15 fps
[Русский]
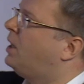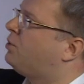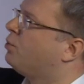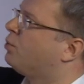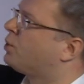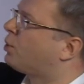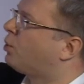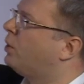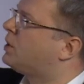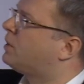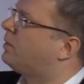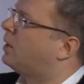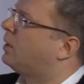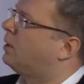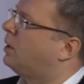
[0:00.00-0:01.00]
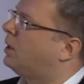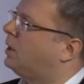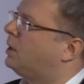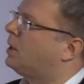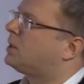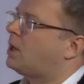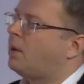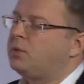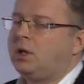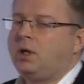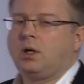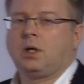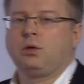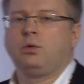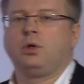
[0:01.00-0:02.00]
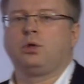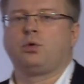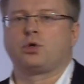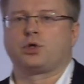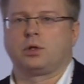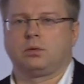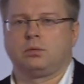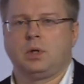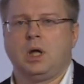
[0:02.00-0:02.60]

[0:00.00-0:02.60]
эти устройства это на самом деле одно и то же.